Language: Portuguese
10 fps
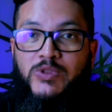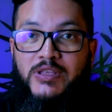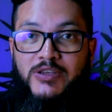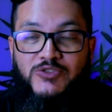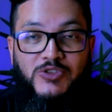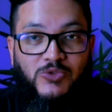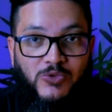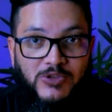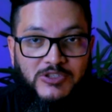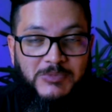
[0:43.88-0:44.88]
o endereço de
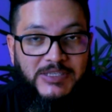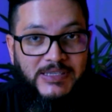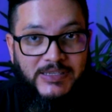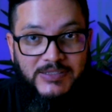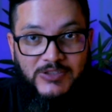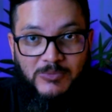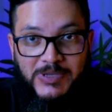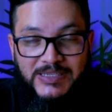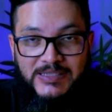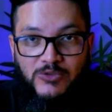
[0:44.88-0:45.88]
todas as minhas redes estão
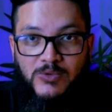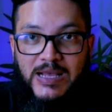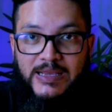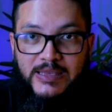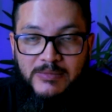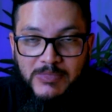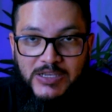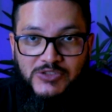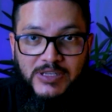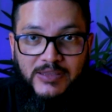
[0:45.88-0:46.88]
aparecendo aqui
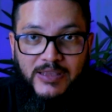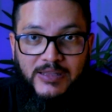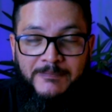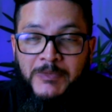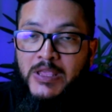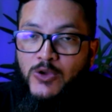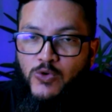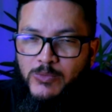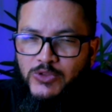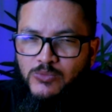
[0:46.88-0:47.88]
embaixo na tela.
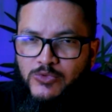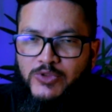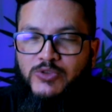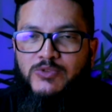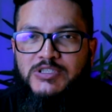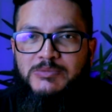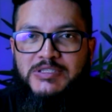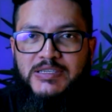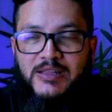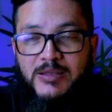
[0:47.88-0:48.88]
Recomendo muito que você me
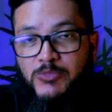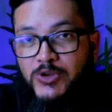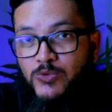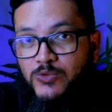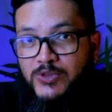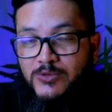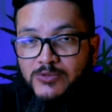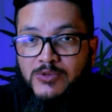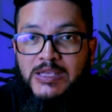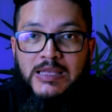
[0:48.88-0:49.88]
siga lá porque o
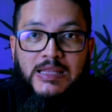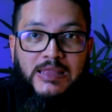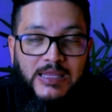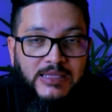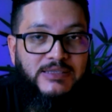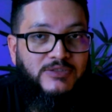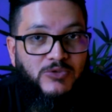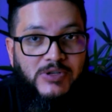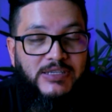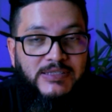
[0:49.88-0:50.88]
conteúdo lá das
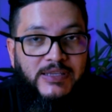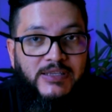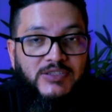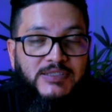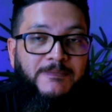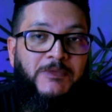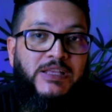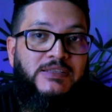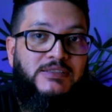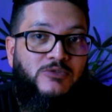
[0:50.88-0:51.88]
outras redes
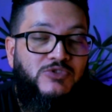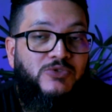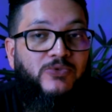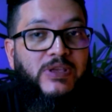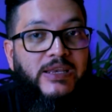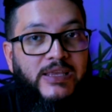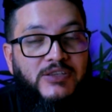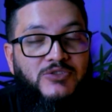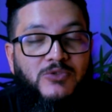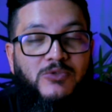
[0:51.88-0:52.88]
são
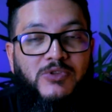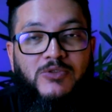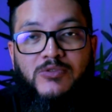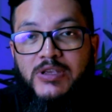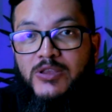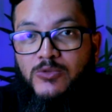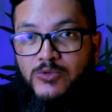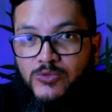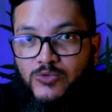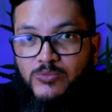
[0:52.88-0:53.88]
diferentes do conteúdo aqui do
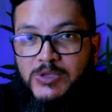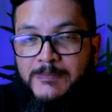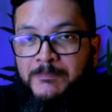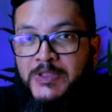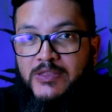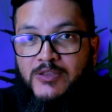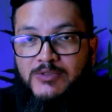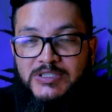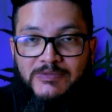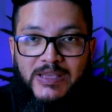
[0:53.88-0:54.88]
YouTube. Então
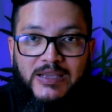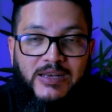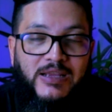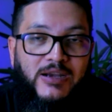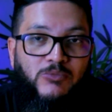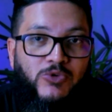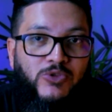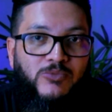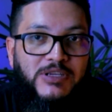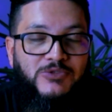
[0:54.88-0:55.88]
você vai agregar
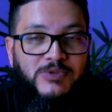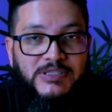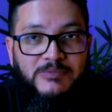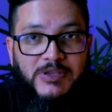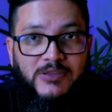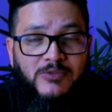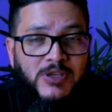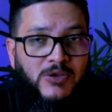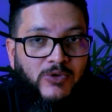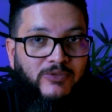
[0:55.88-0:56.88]
muito mais conhecimento,
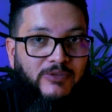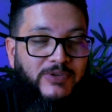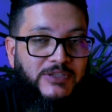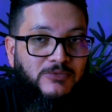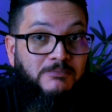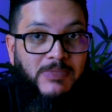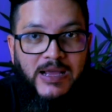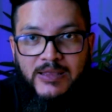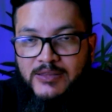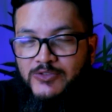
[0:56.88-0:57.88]
o que vai fazer um
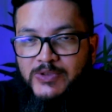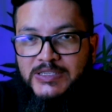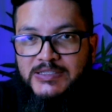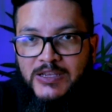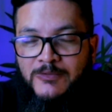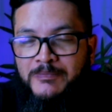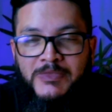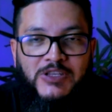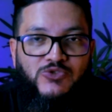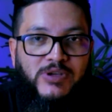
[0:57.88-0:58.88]
baita diferencial
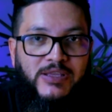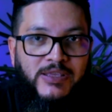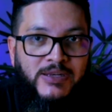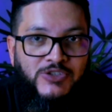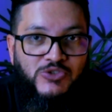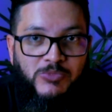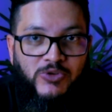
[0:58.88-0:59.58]
na sua carreira de